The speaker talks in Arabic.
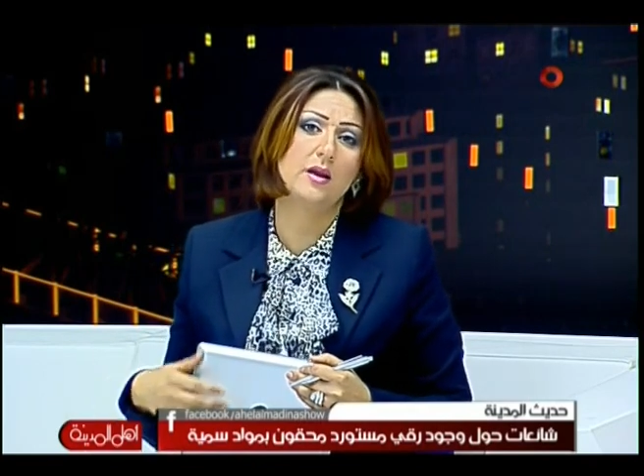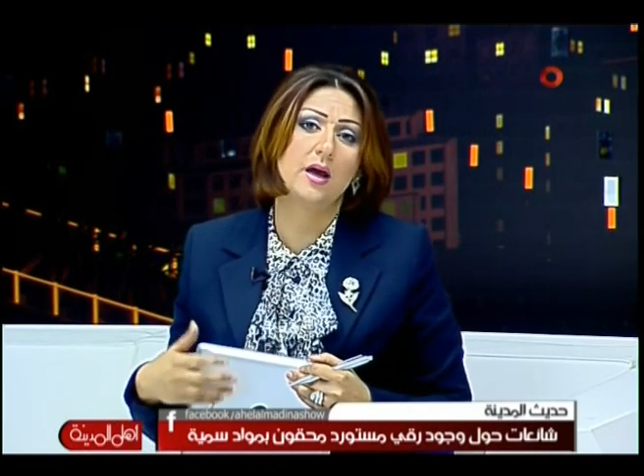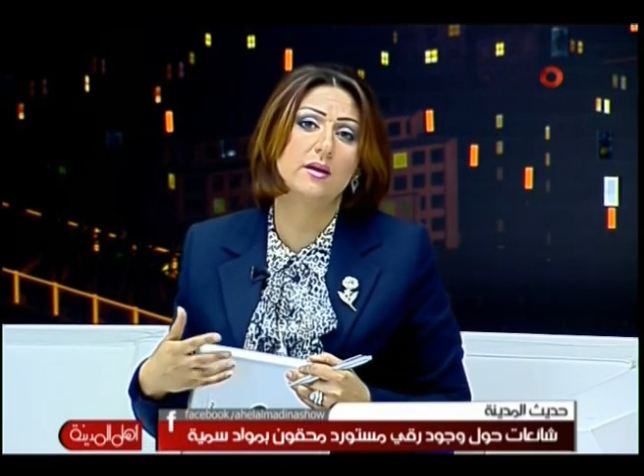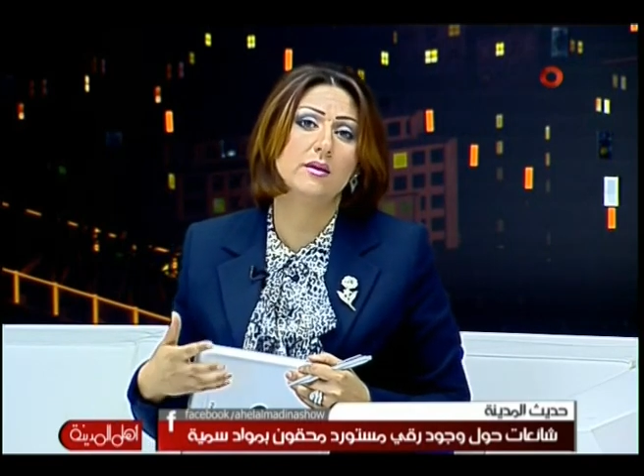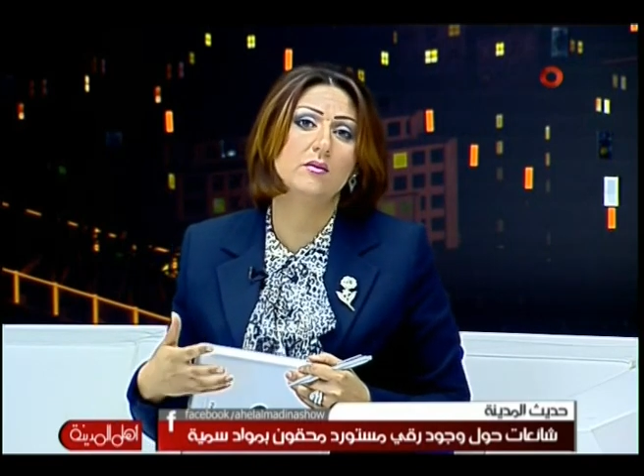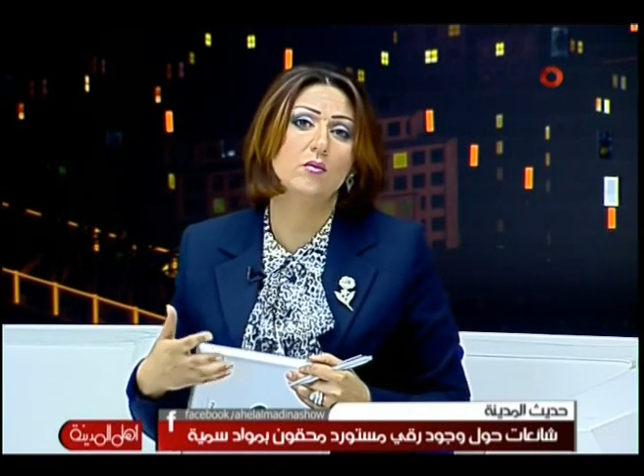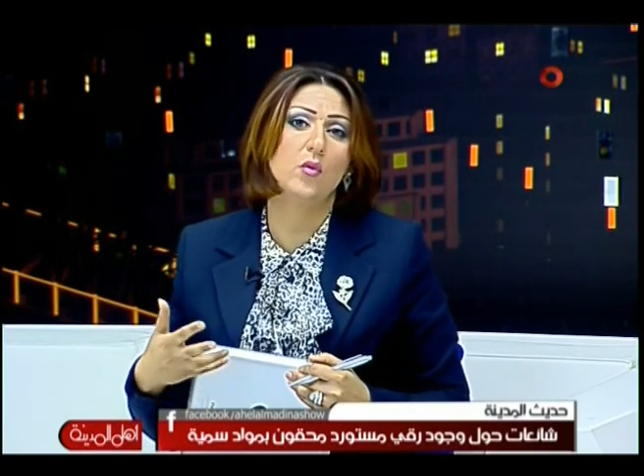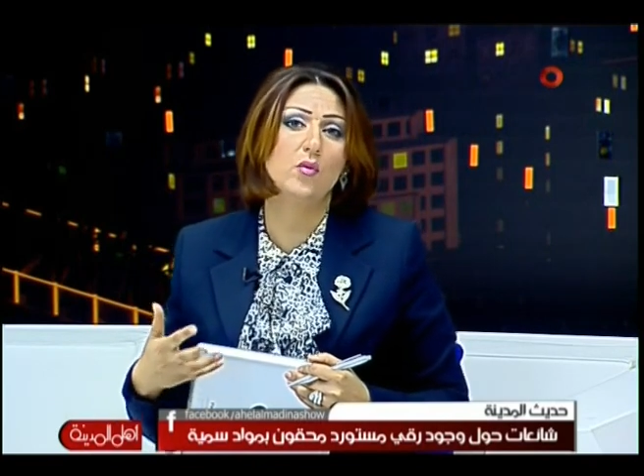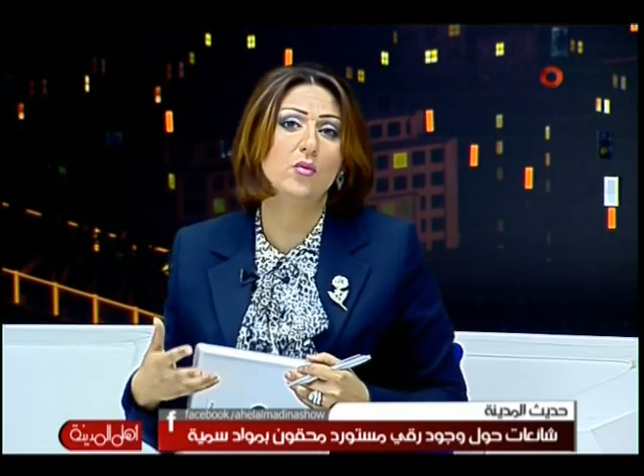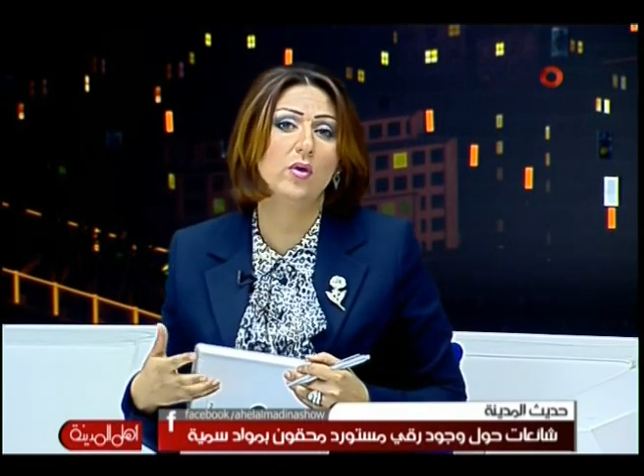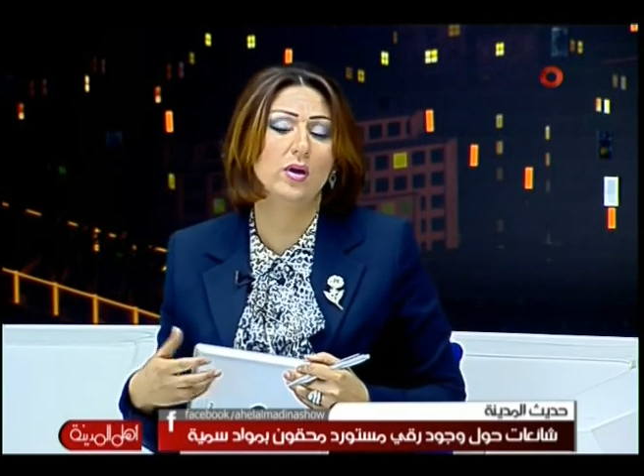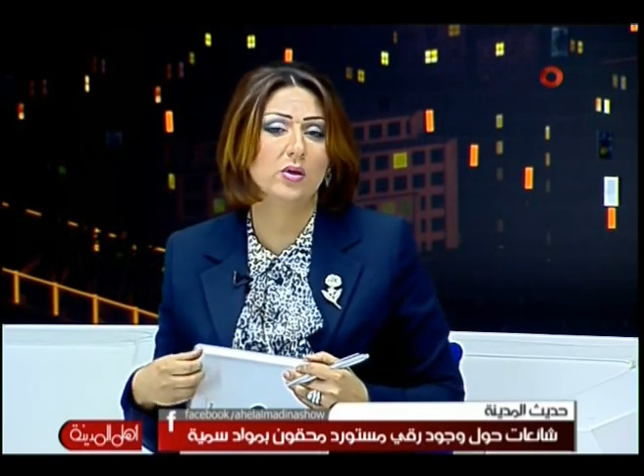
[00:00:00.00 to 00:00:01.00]
لكن
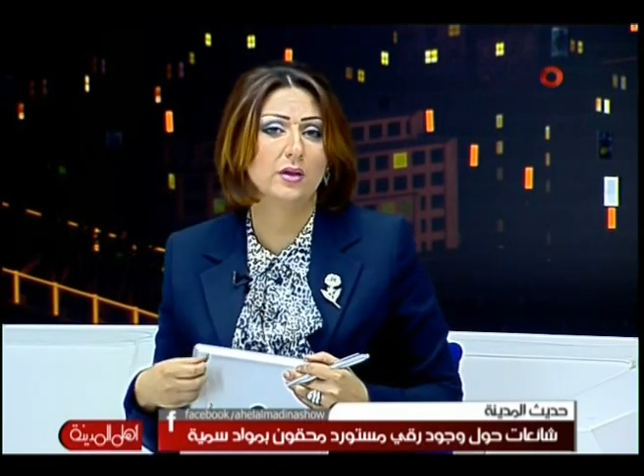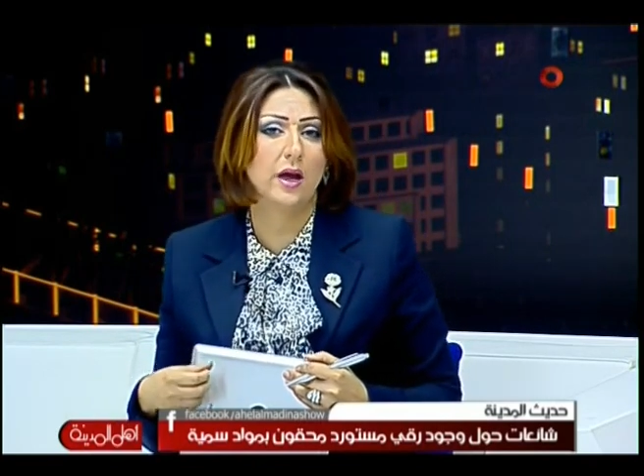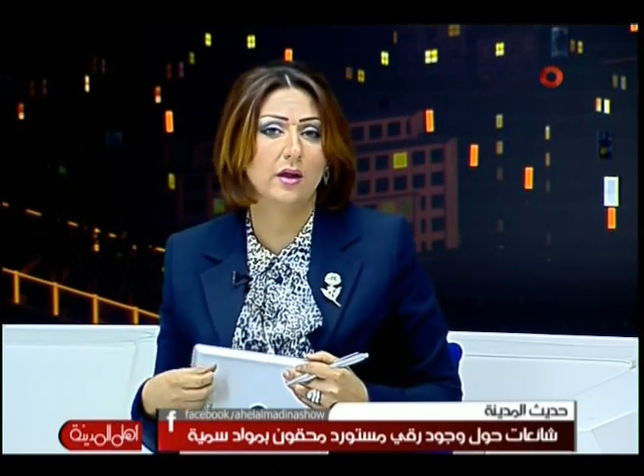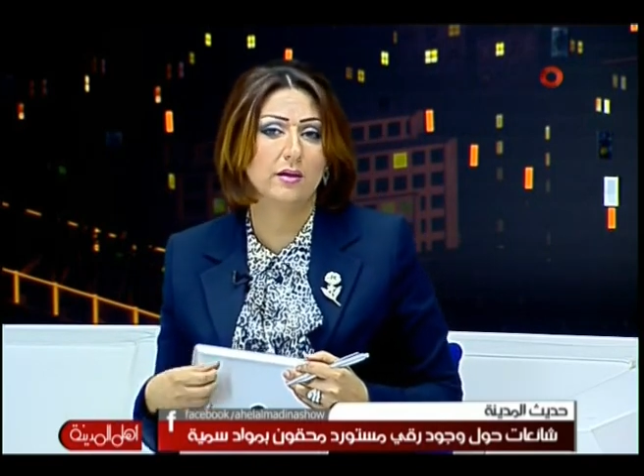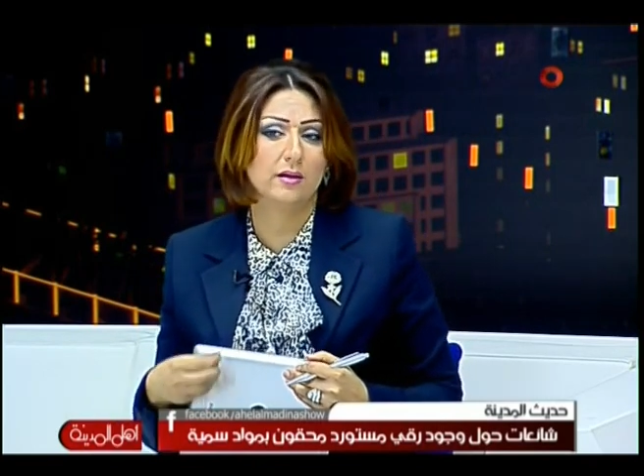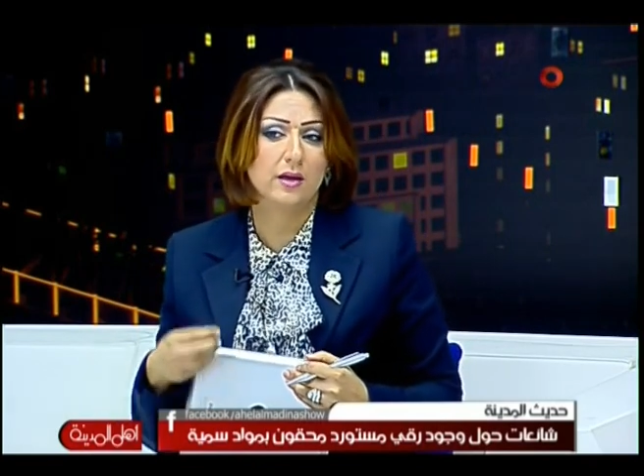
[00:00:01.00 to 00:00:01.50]
موضوع أنه يتع...